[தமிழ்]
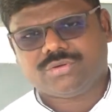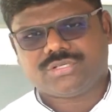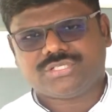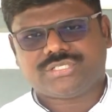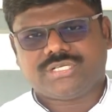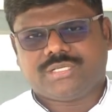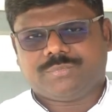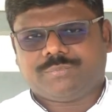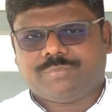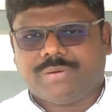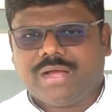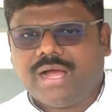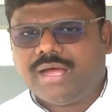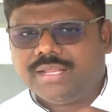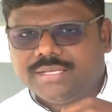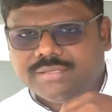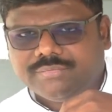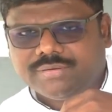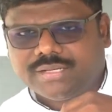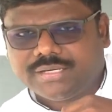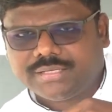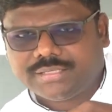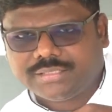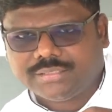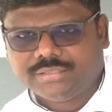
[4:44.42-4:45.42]
ஒரு சிலர்
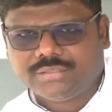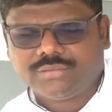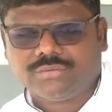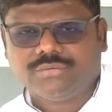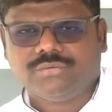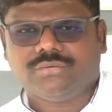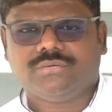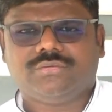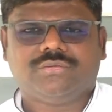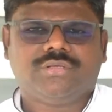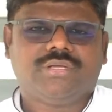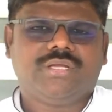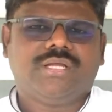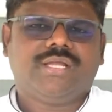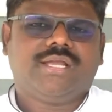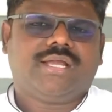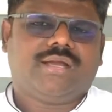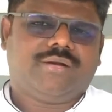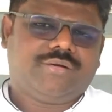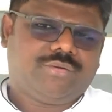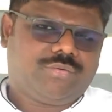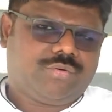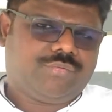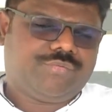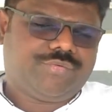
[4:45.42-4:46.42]
பாதி வரைக்கும் இருக்கும்
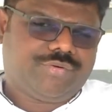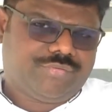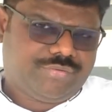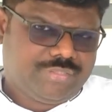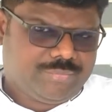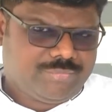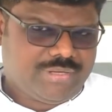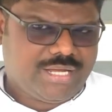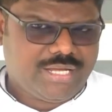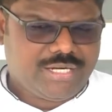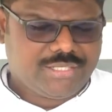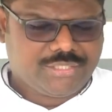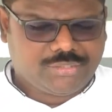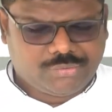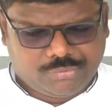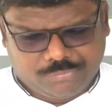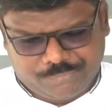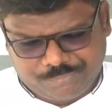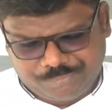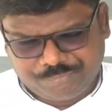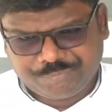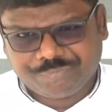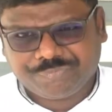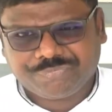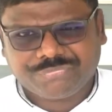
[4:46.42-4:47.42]
அப்படி ஒவ்வொரு விதமா
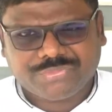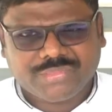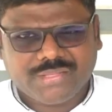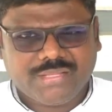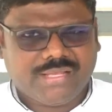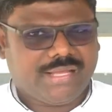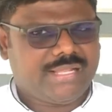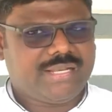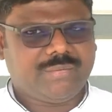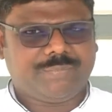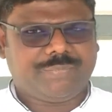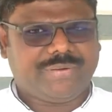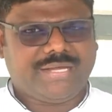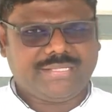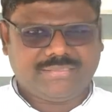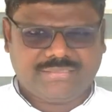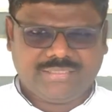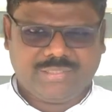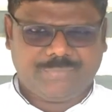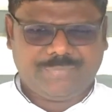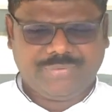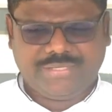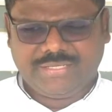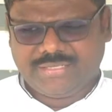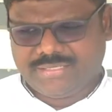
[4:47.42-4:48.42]
இருக்கும் அதை
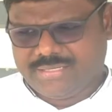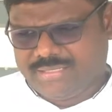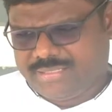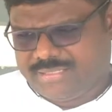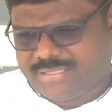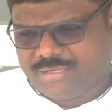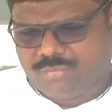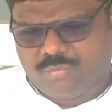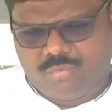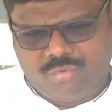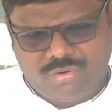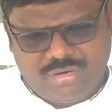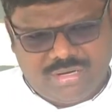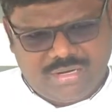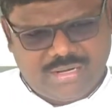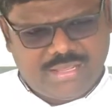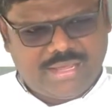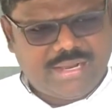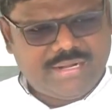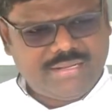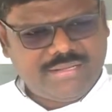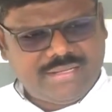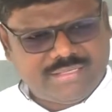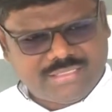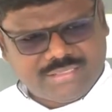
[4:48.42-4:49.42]
பார்த்துருப்பீங்கன்னு நினைக்கிறேன்
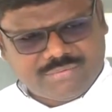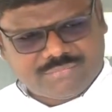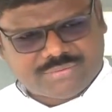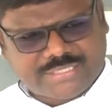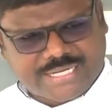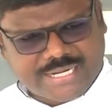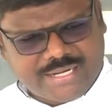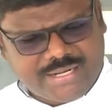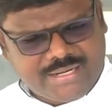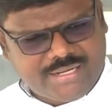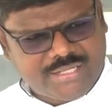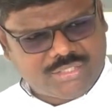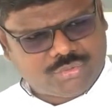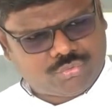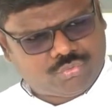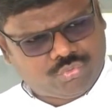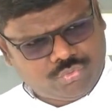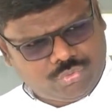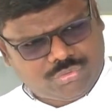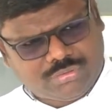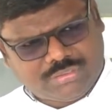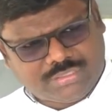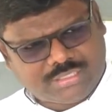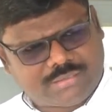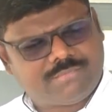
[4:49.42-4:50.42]
உங்களாலேயும் அந்த கேடையை
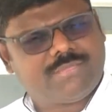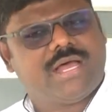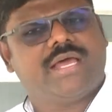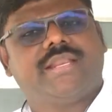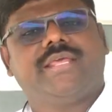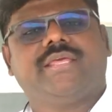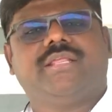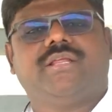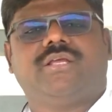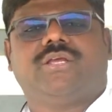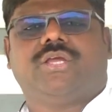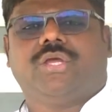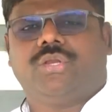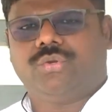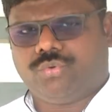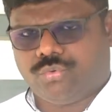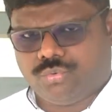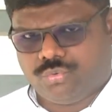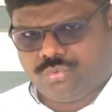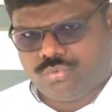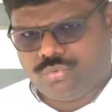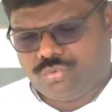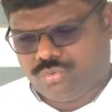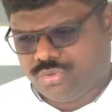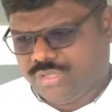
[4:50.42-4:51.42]
தூக்குற மாதிரி
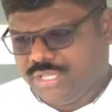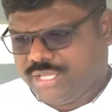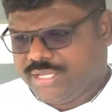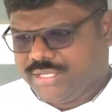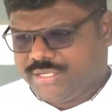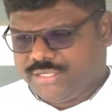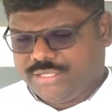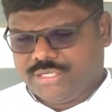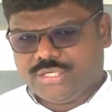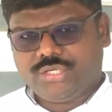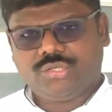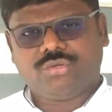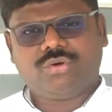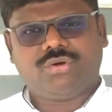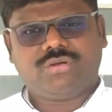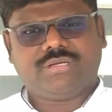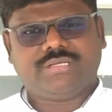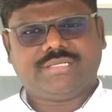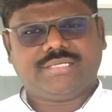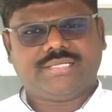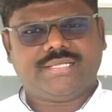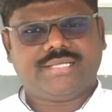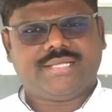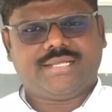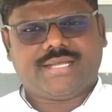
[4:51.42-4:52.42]
இருக்கணும்
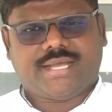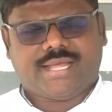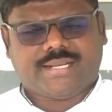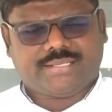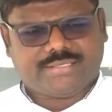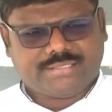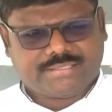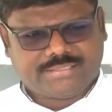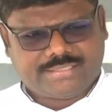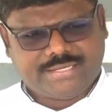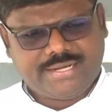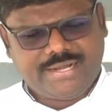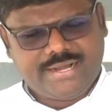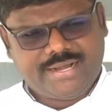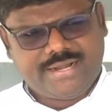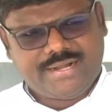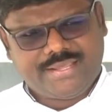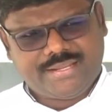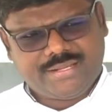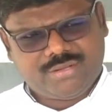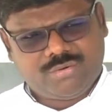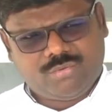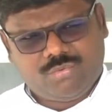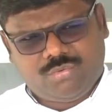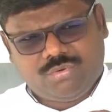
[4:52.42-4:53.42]
இன்னொன்று அந்த
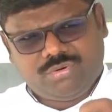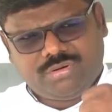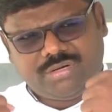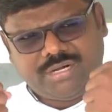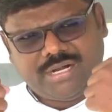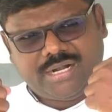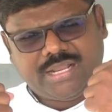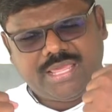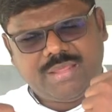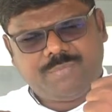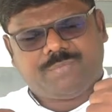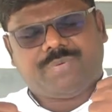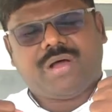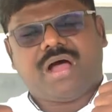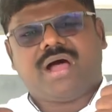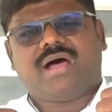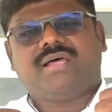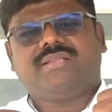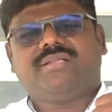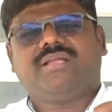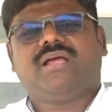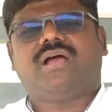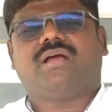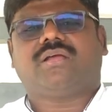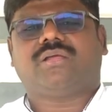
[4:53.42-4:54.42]
கேடையும் உங்களை
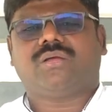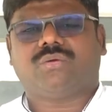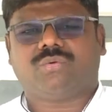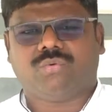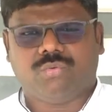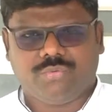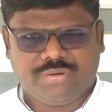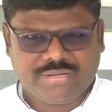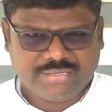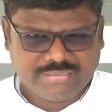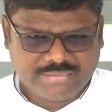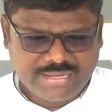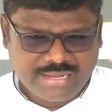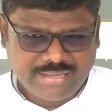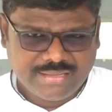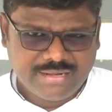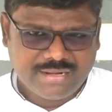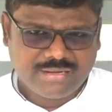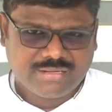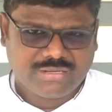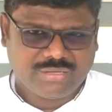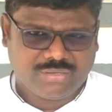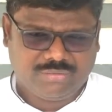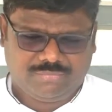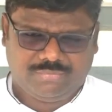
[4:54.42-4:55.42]
பாதுகாக்கக்கூடியதாக
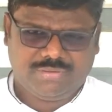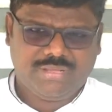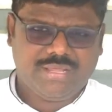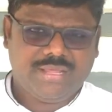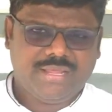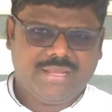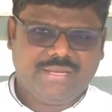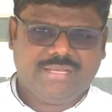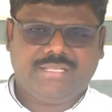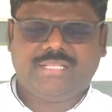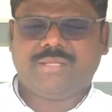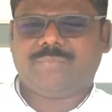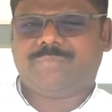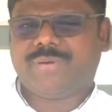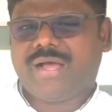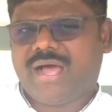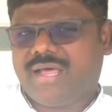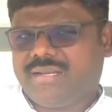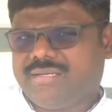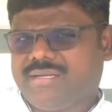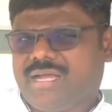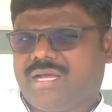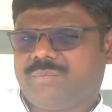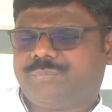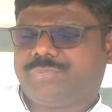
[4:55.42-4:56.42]
இருக்கணும் இந்த
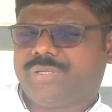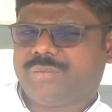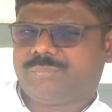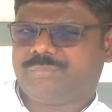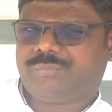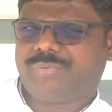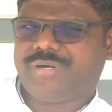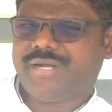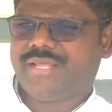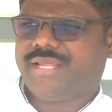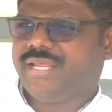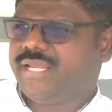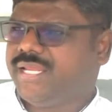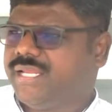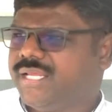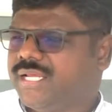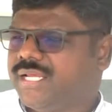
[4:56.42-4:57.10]
பாதுகாப்பு எப்படி